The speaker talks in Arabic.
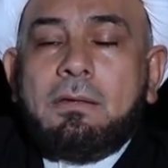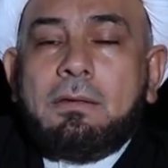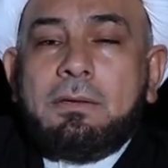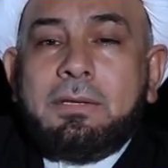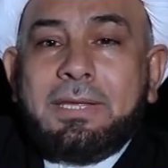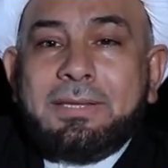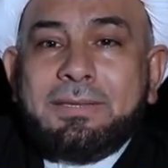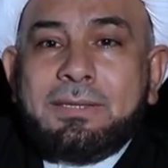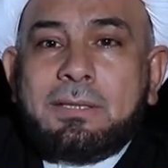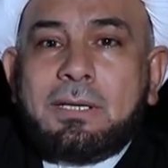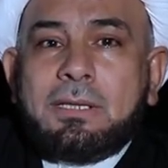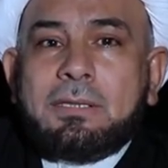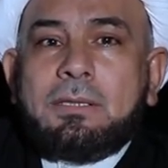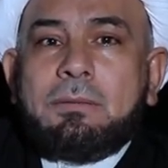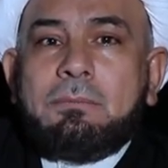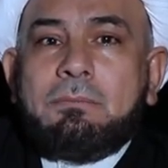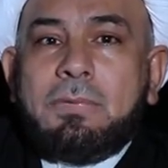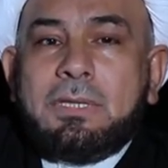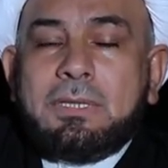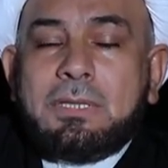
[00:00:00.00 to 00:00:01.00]
نظرة
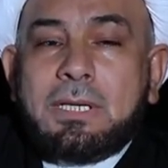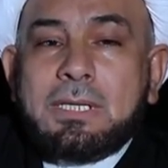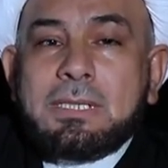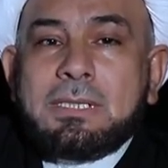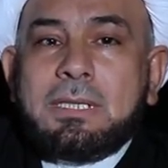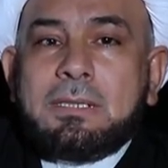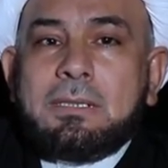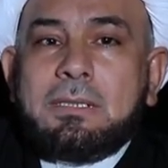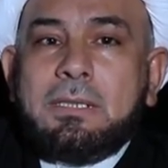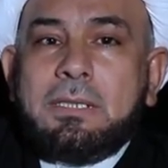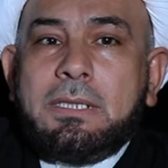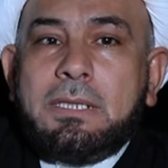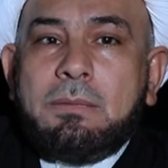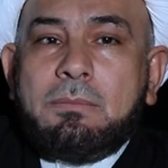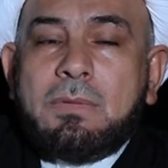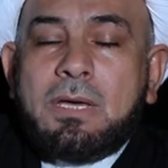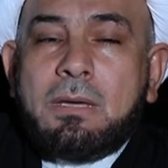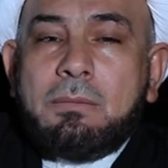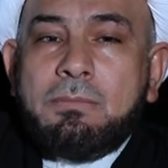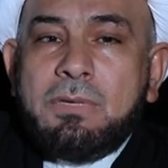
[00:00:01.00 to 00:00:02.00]
مدرسة
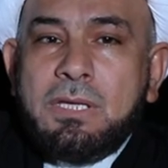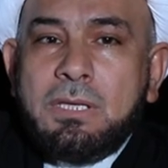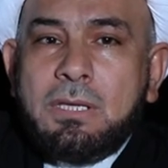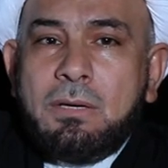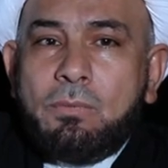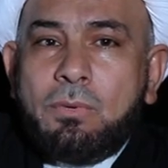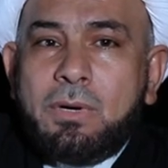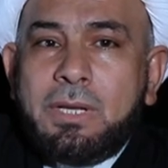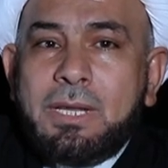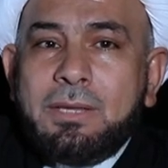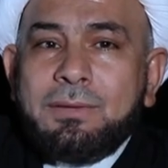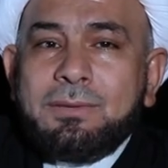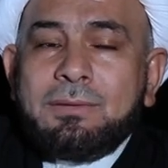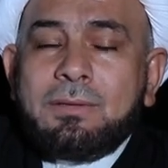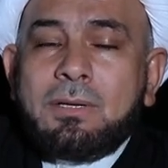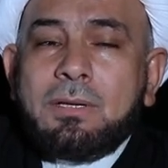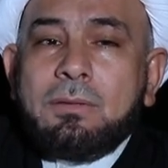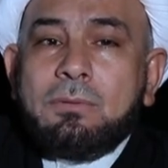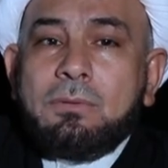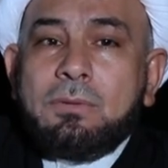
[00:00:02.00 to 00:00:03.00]
الإمامية
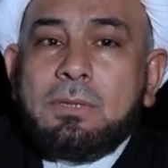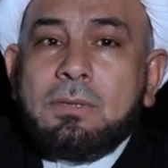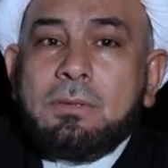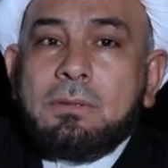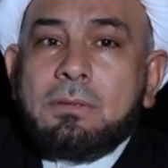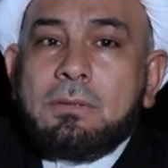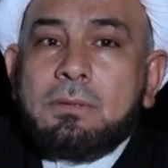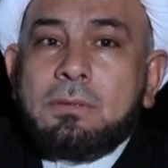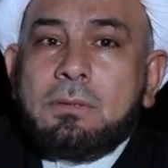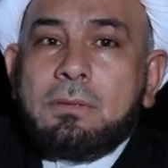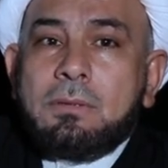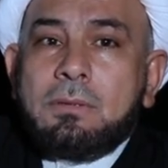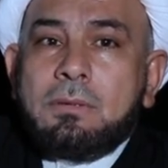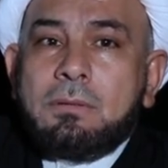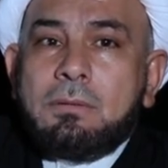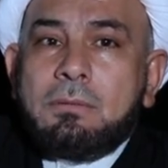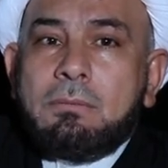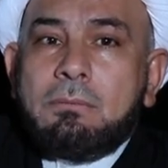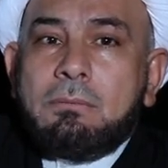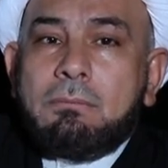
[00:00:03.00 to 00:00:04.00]
ونظرة
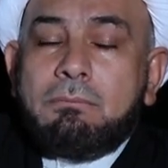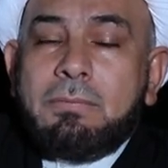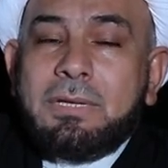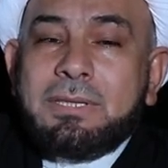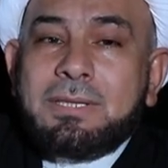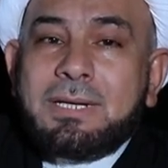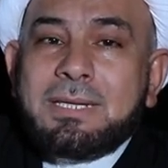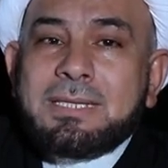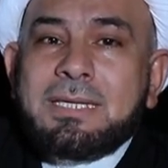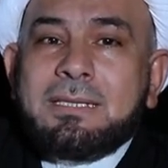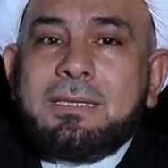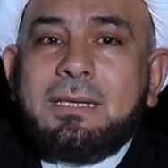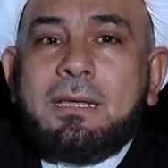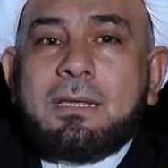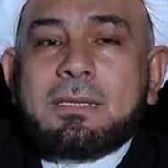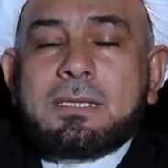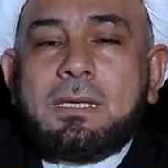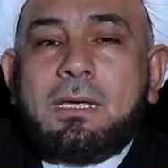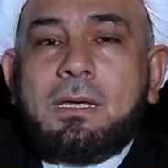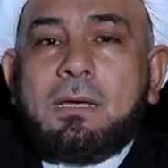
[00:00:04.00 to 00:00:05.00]
مدرسة
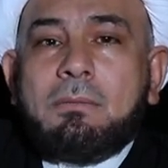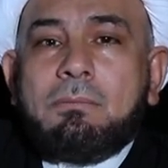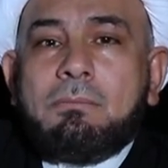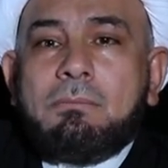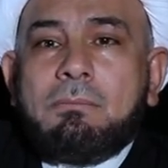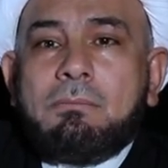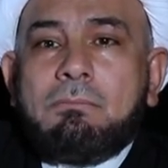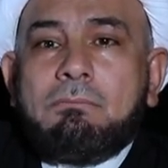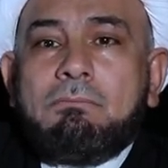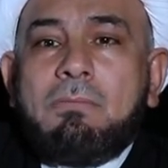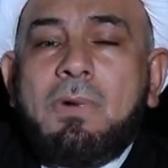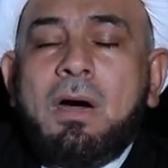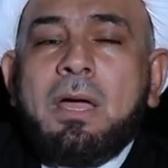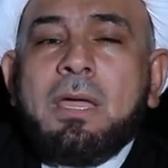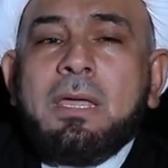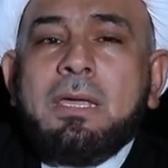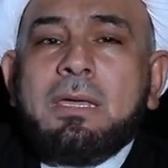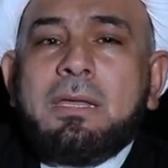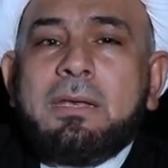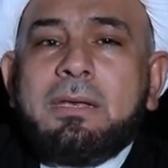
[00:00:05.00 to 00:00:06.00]
الأصحاب ما
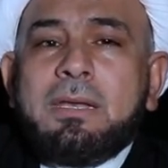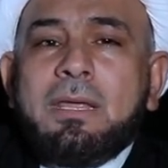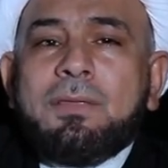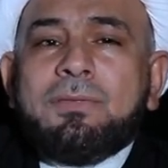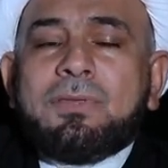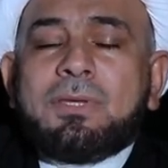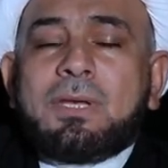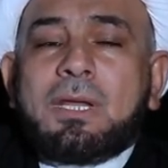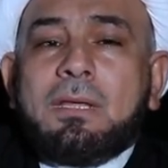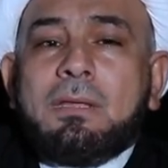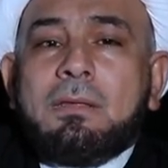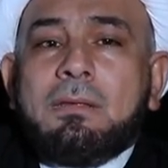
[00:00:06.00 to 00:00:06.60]
هي النظرة